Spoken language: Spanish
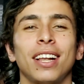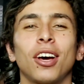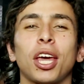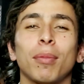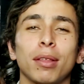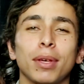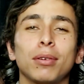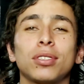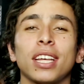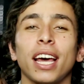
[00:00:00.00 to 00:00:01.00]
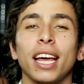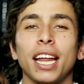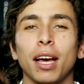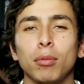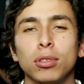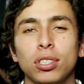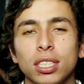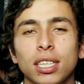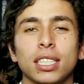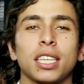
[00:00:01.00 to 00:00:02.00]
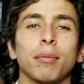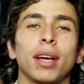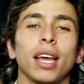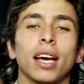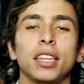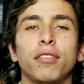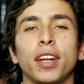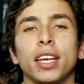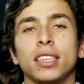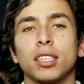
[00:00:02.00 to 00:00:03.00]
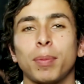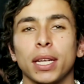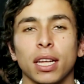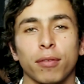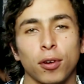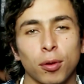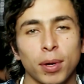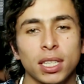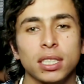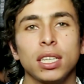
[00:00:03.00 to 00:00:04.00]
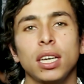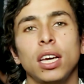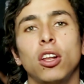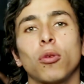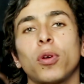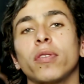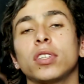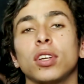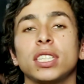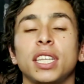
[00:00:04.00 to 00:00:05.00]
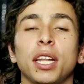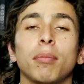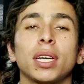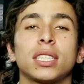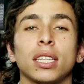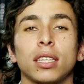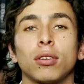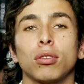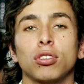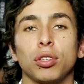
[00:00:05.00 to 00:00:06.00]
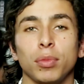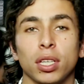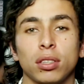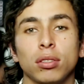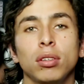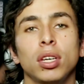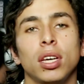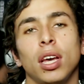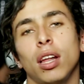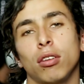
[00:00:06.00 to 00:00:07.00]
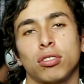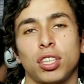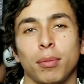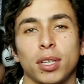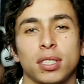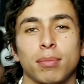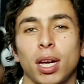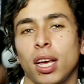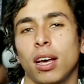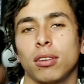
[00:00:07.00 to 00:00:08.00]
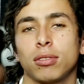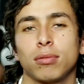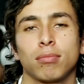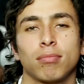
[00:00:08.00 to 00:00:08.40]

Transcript: Lo que más me gusta de DNA Music es que manejan diferentes plataformas y los profesores tienen bastante conocimiento en los temas manejados.